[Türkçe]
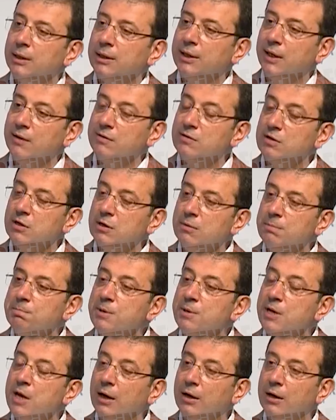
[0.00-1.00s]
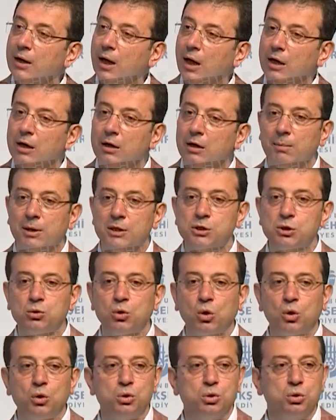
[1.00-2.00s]
yatırım planına alınması
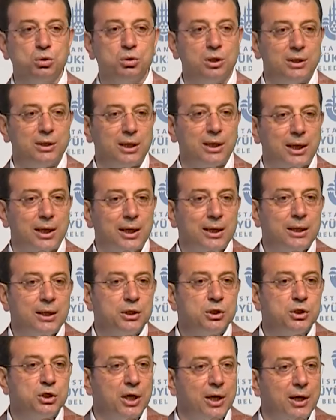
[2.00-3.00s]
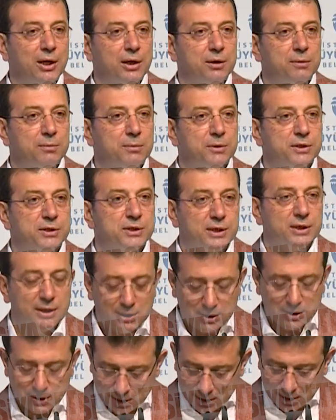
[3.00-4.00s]
konusunda da
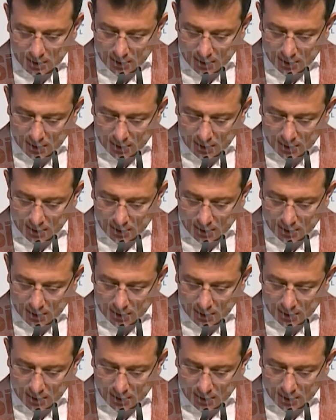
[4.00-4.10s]
çağrımızı